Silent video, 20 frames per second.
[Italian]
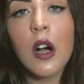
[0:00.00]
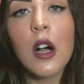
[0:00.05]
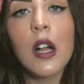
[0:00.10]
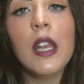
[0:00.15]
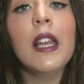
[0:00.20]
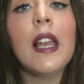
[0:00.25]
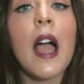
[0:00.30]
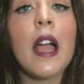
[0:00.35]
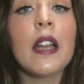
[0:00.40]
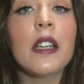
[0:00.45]
eh,
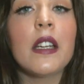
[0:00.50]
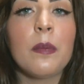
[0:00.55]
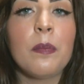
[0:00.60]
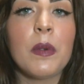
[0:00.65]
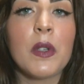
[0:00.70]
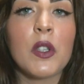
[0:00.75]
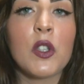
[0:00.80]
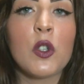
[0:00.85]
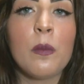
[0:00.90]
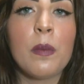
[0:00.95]
l'eyeliner
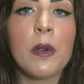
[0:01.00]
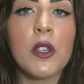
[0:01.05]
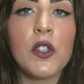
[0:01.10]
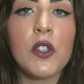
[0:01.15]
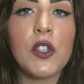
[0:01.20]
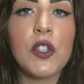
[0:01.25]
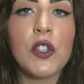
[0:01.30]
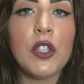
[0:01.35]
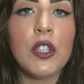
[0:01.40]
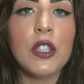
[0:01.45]
per
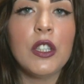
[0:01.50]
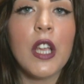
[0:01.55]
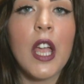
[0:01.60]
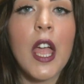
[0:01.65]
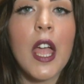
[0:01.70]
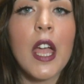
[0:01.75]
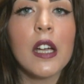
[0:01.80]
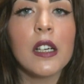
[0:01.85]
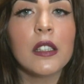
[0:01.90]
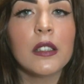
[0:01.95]
sopracciglia uh,
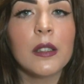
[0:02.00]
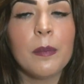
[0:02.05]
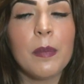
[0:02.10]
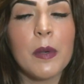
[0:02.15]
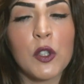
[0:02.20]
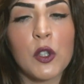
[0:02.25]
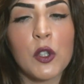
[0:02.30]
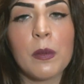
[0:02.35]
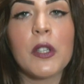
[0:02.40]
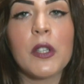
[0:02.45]
eh,
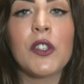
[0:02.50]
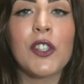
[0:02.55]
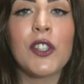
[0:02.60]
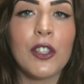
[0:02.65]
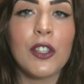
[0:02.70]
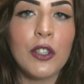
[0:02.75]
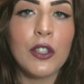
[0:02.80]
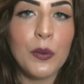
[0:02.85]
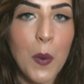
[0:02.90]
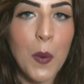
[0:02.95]
per
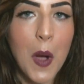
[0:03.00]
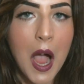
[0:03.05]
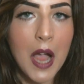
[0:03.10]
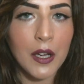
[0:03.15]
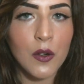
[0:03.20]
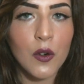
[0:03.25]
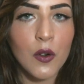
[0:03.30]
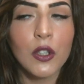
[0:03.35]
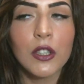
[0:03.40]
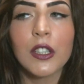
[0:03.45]
sopracciglia di
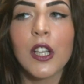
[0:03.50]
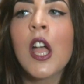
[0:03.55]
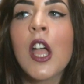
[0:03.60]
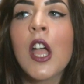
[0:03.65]
Wycon